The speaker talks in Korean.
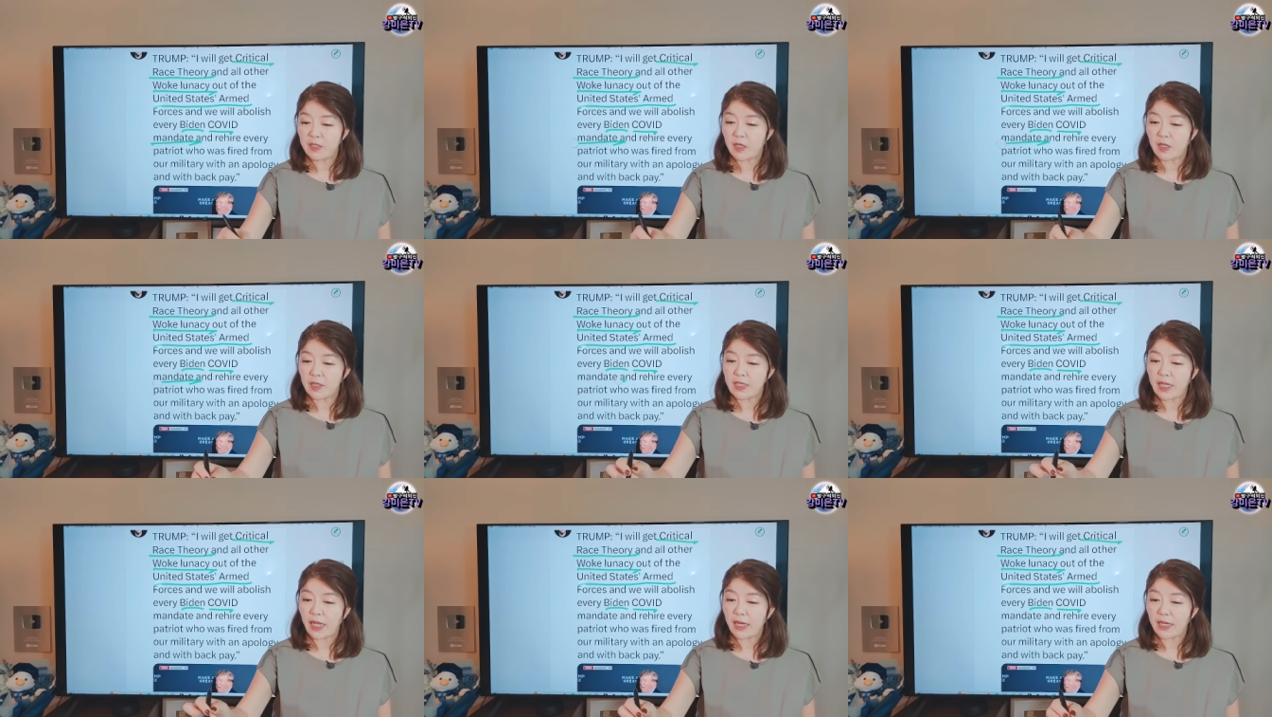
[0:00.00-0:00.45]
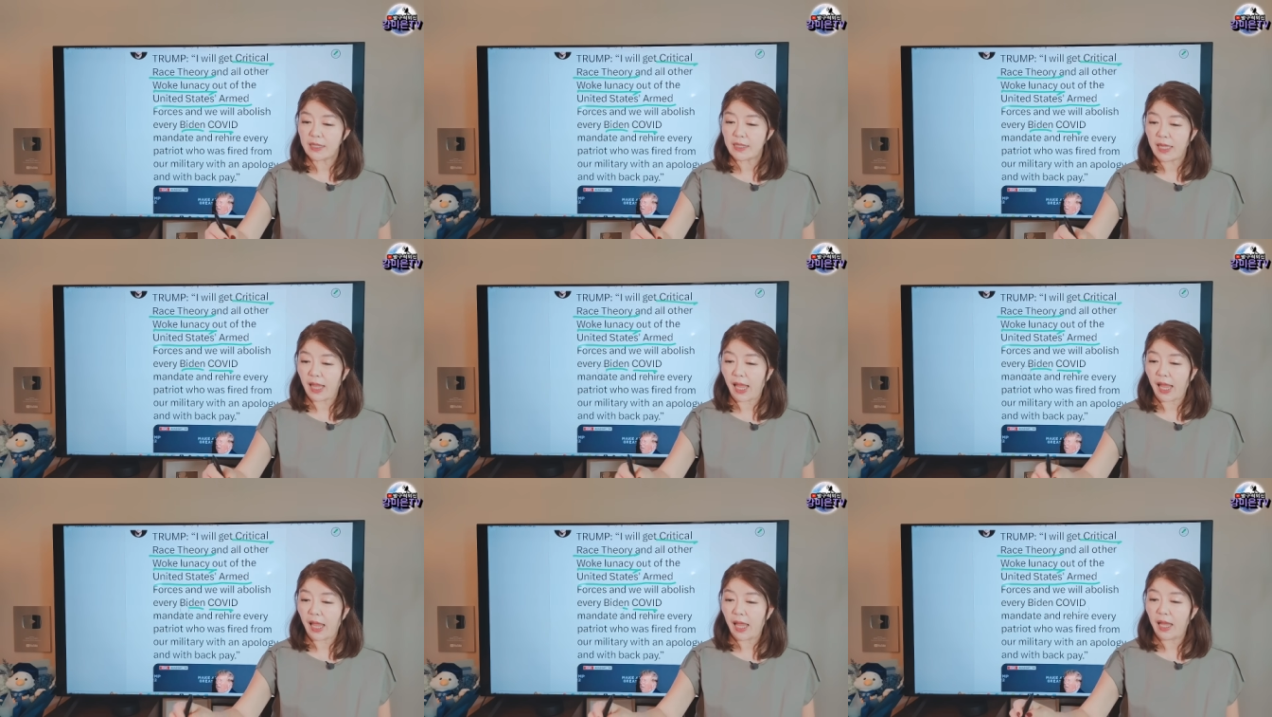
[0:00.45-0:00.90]
정책
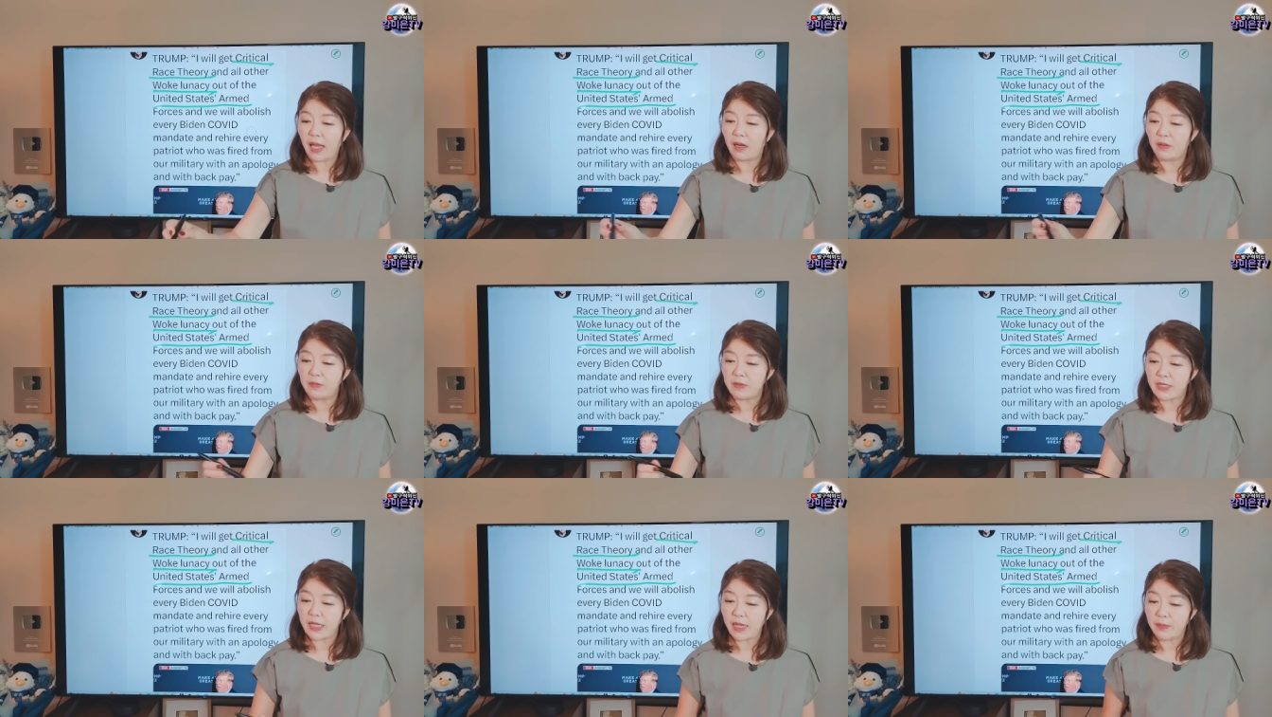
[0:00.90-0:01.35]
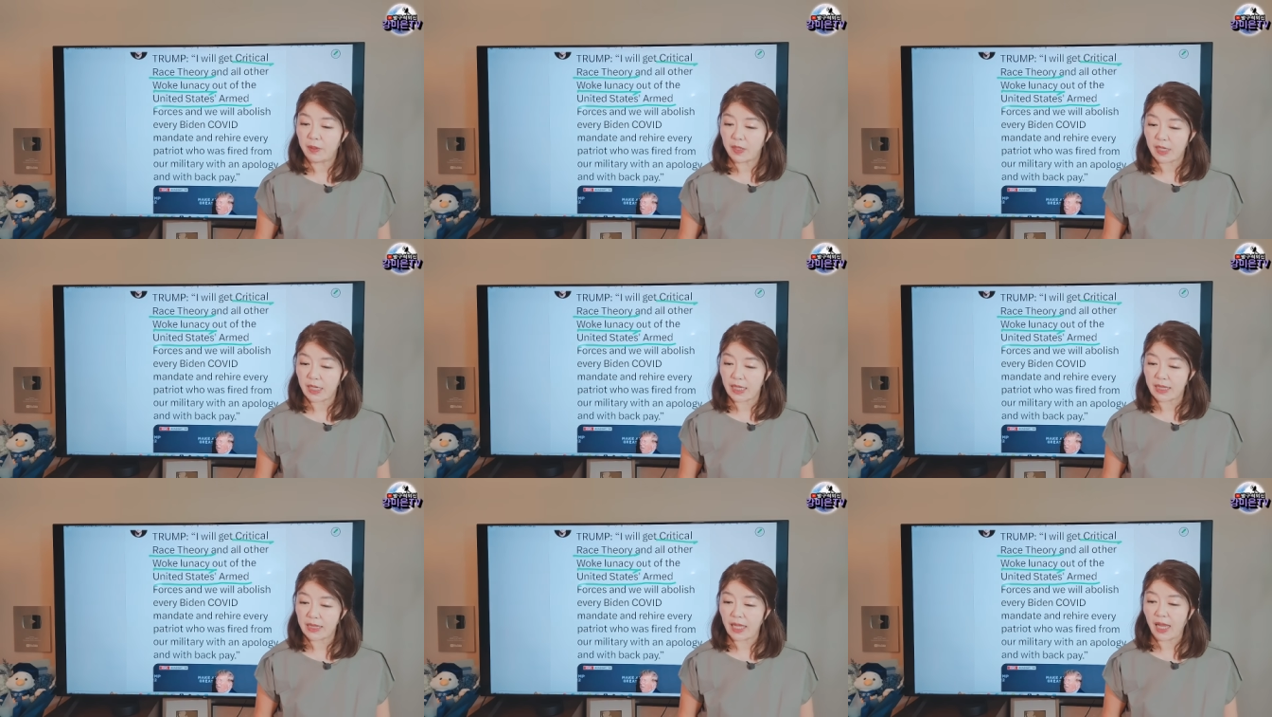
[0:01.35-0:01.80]
다
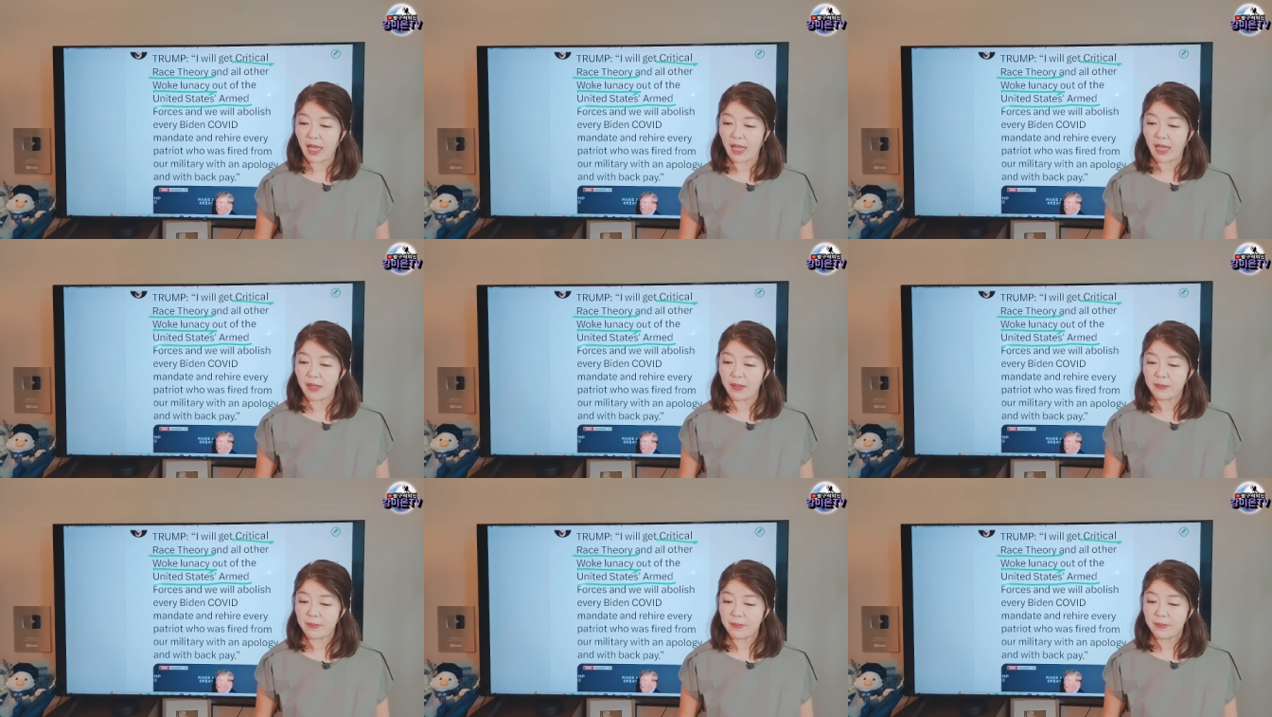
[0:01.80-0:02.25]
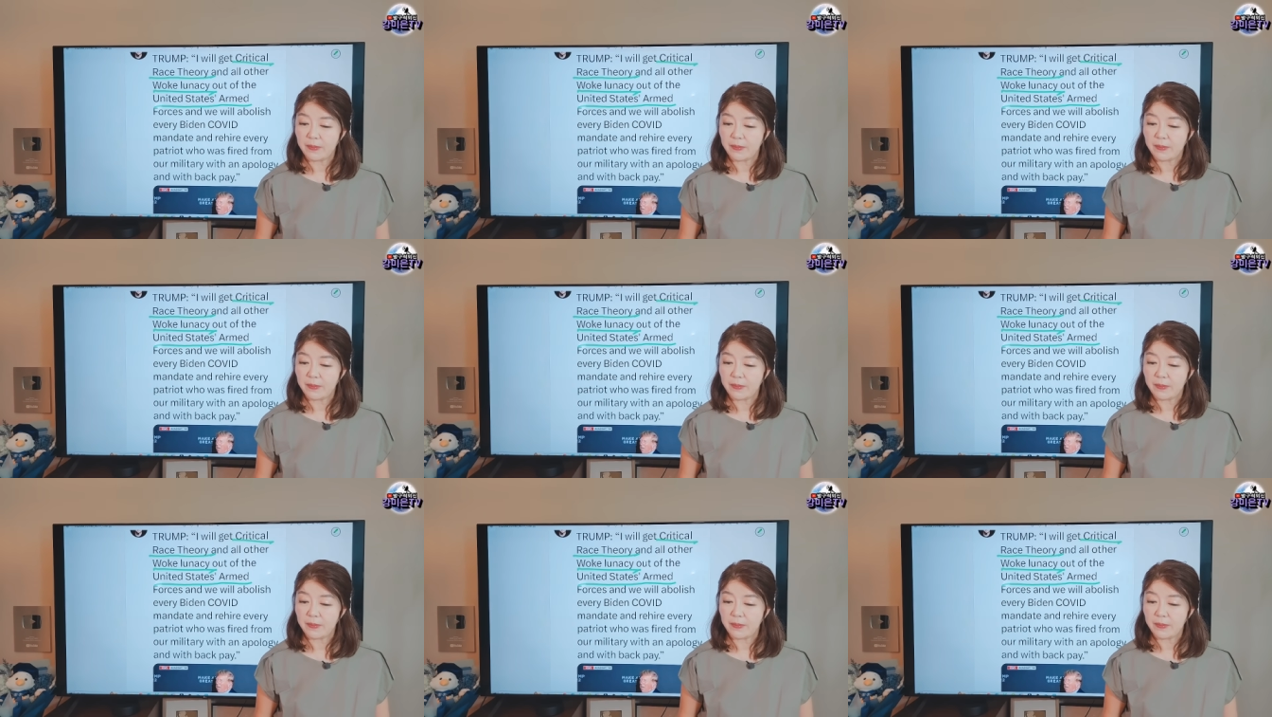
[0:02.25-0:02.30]
없애버리겠다.